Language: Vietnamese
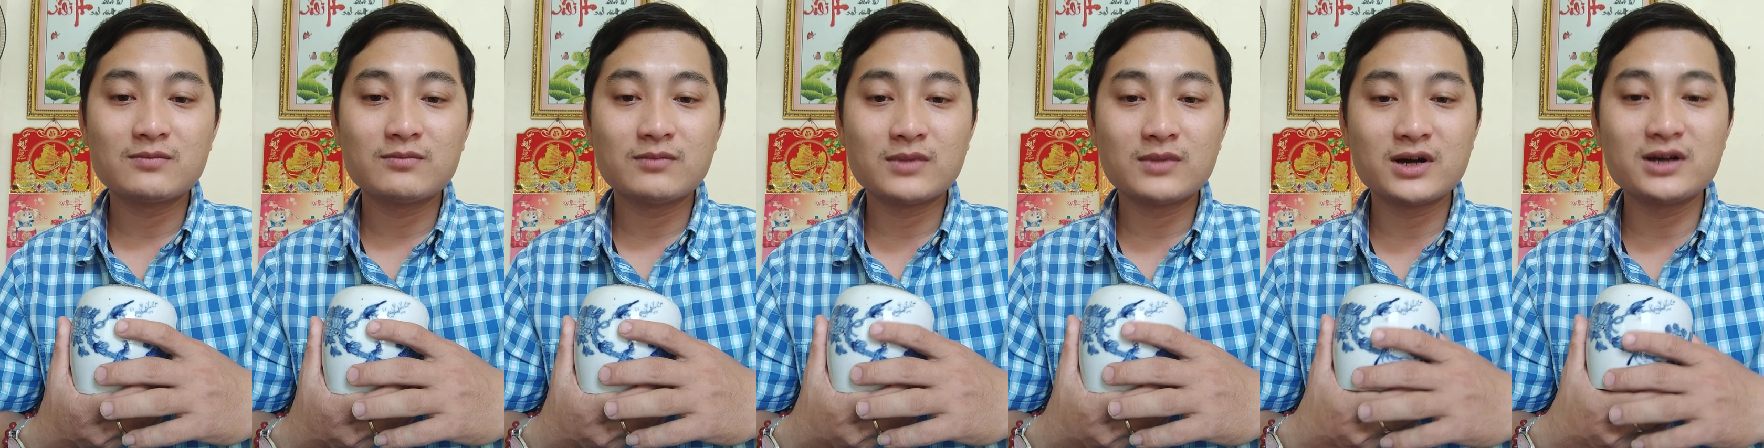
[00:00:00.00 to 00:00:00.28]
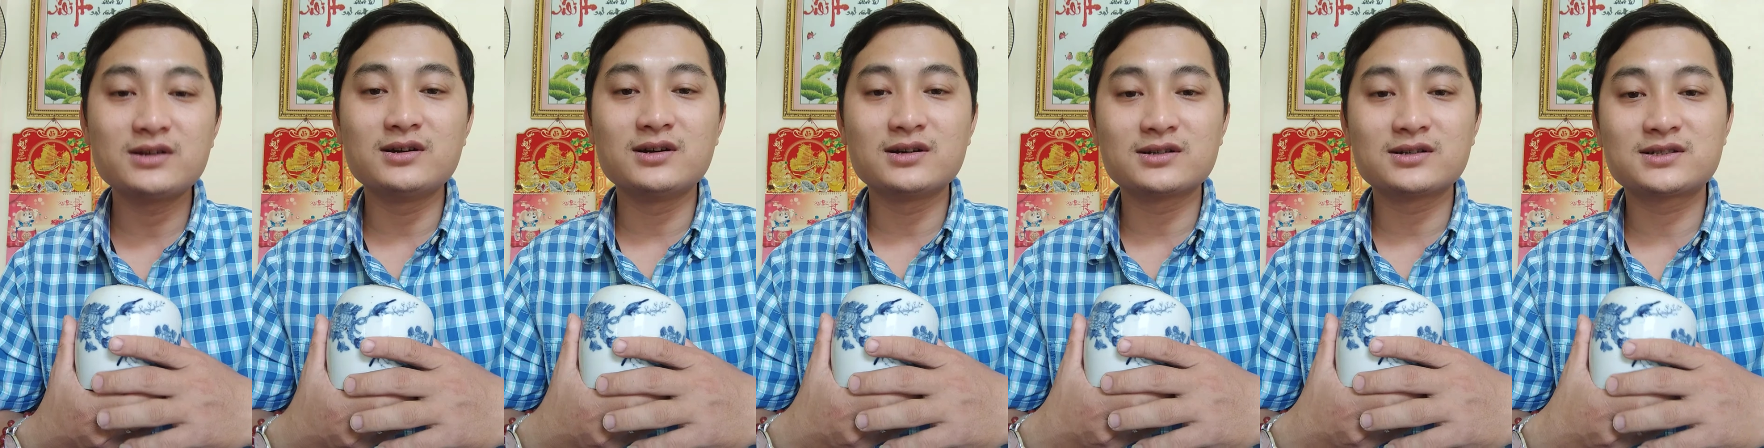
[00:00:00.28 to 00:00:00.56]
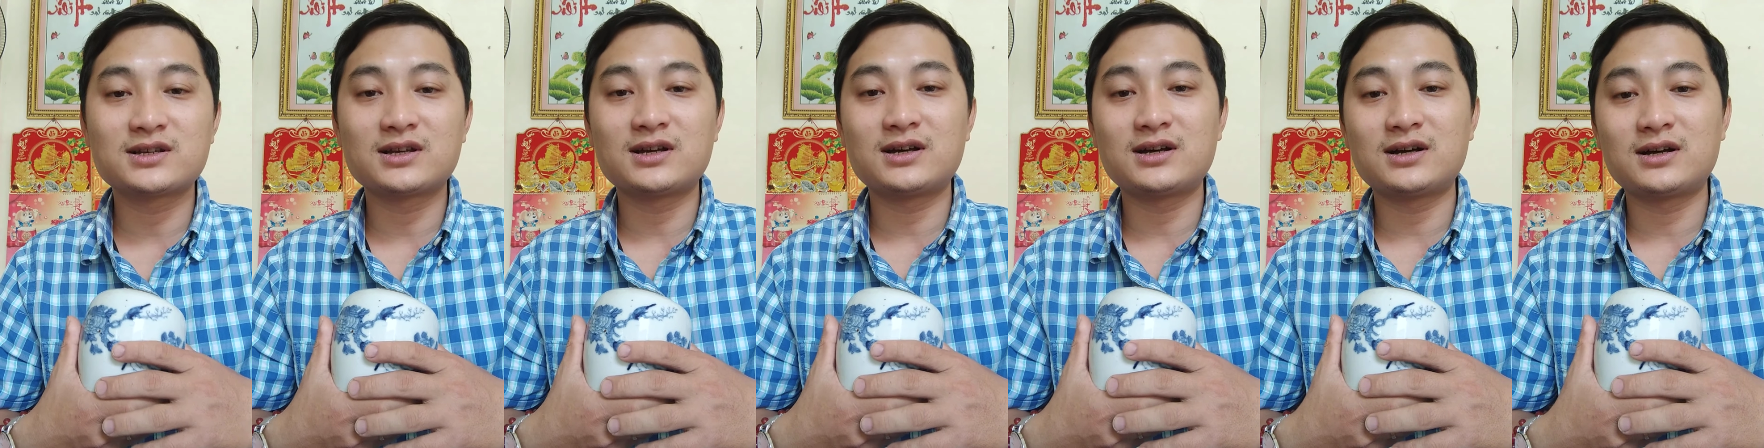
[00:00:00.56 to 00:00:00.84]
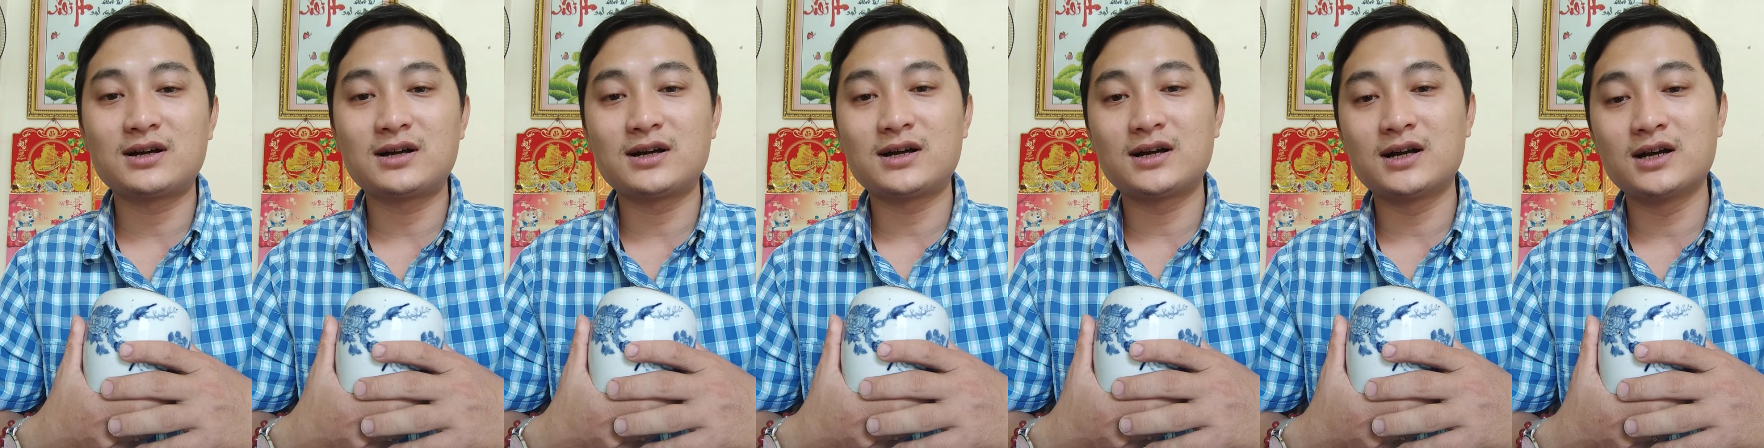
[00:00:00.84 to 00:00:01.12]
mới được
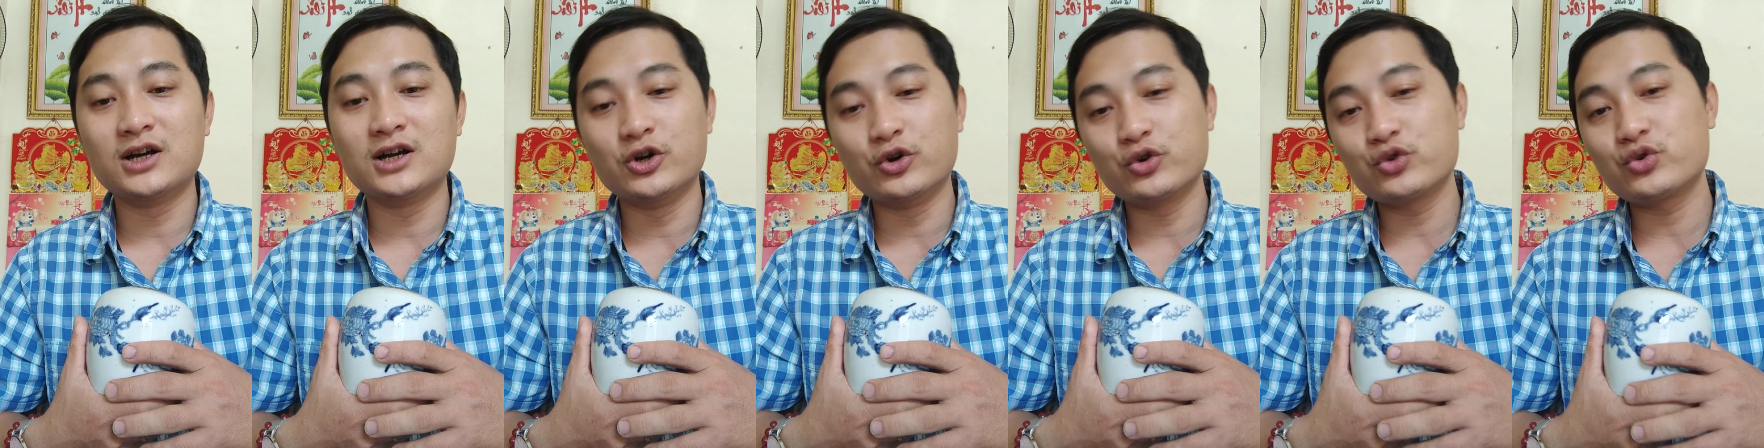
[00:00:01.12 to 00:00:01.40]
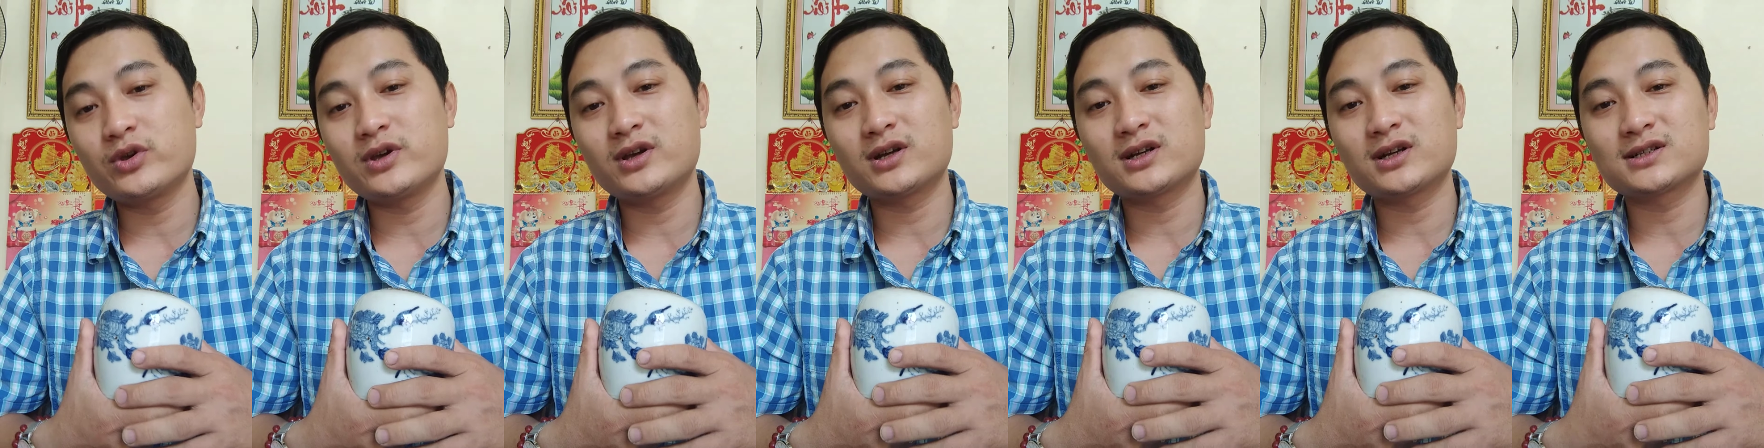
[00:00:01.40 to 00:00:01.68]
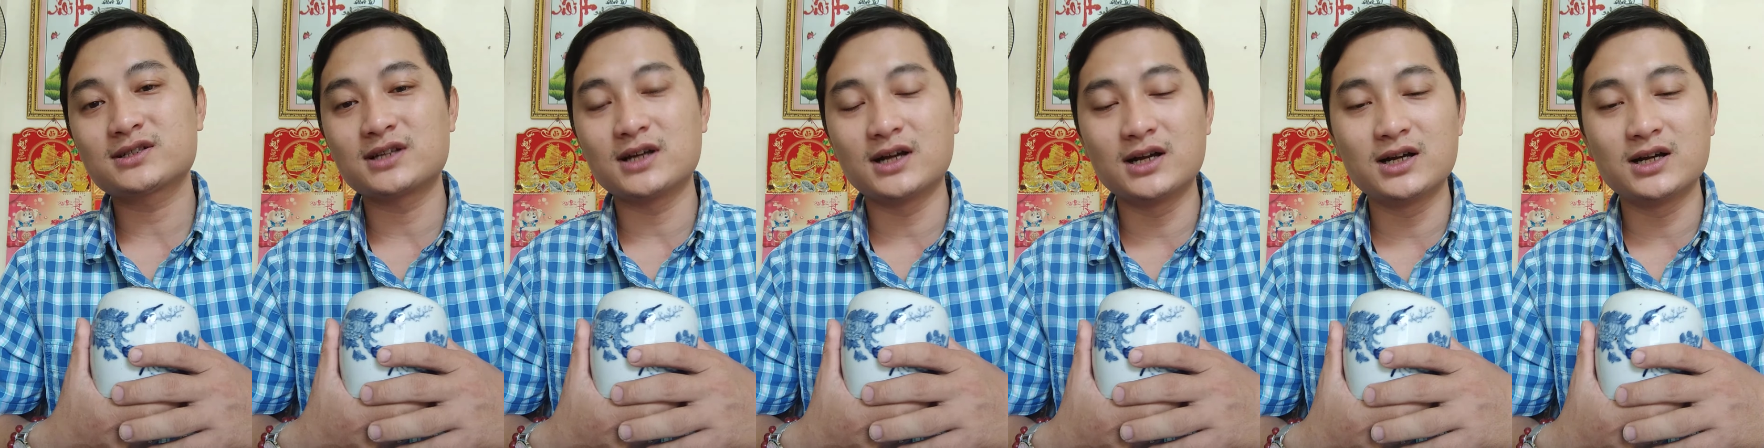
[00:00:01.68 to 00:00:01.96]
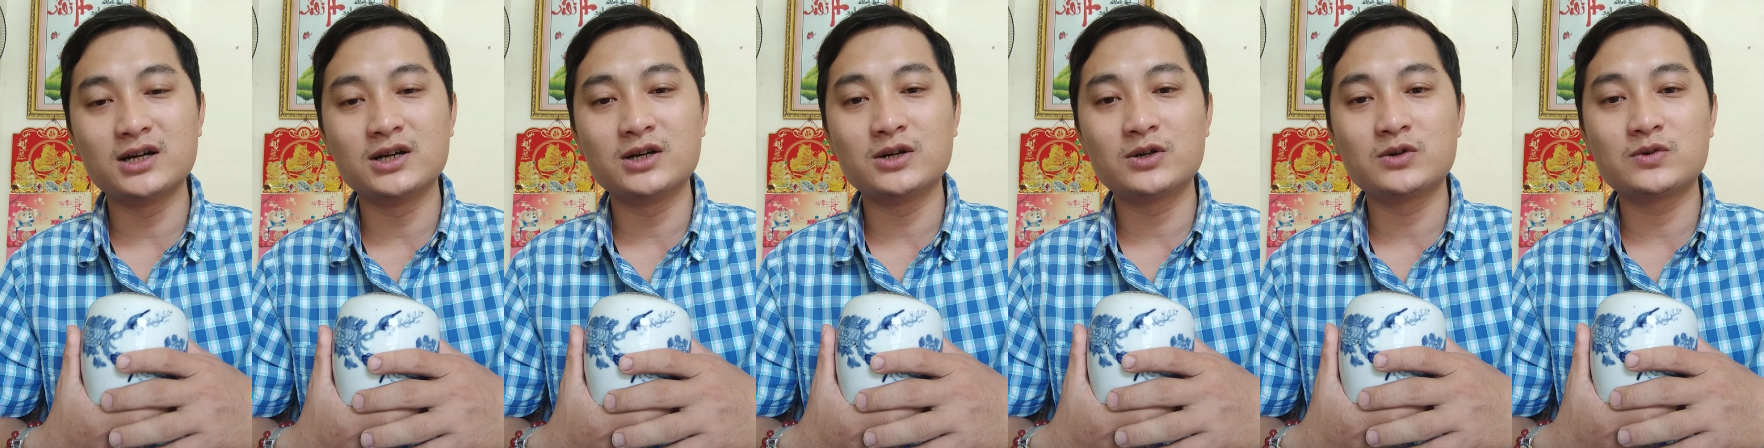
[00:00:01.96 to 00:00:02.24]
à, hữu duyên sở
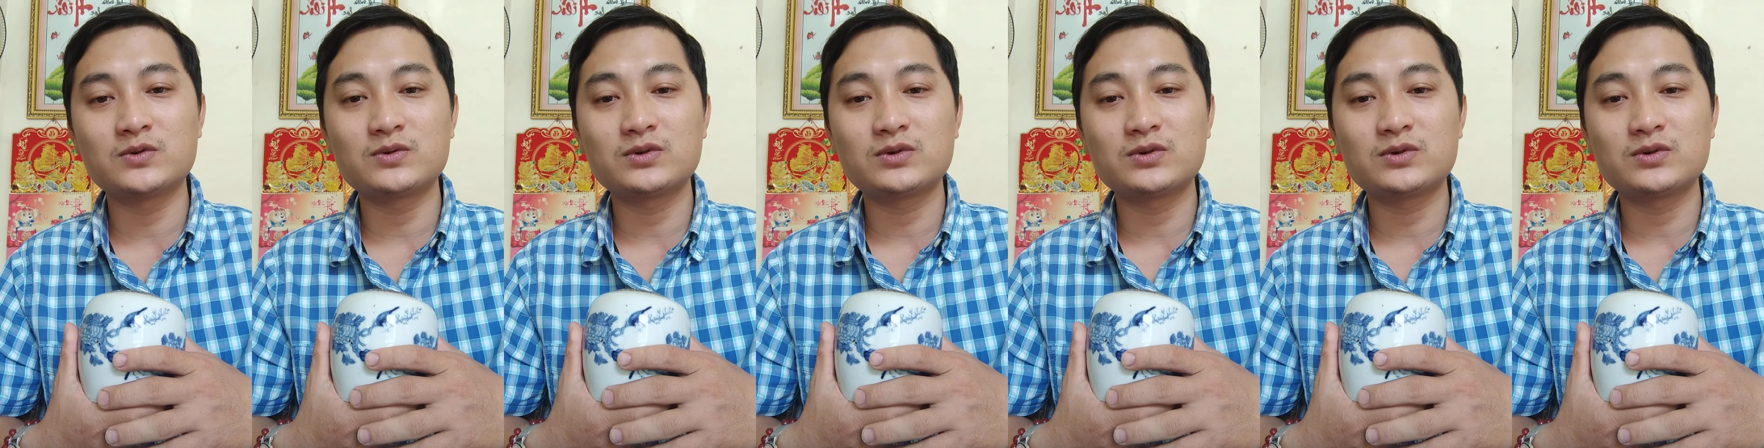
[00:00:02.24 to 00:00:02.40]
hữu